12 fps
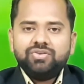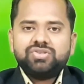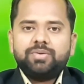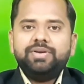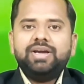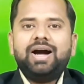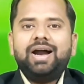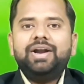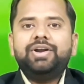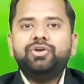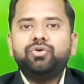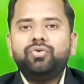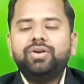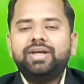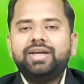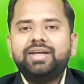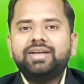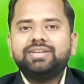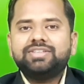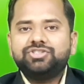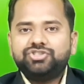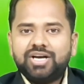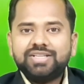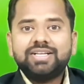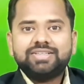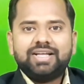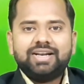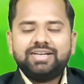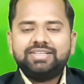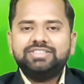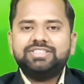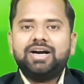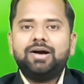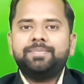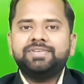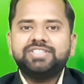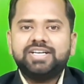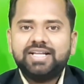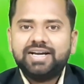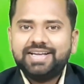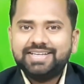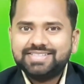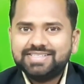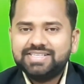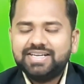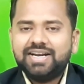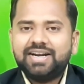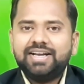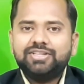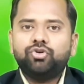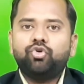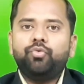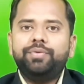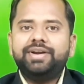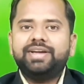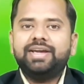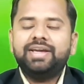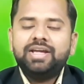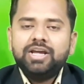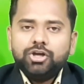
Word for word: सभी आर ने ज़्यादातर जहाँ पे ज़्यादा केसेस निकल रहे थे कोविड के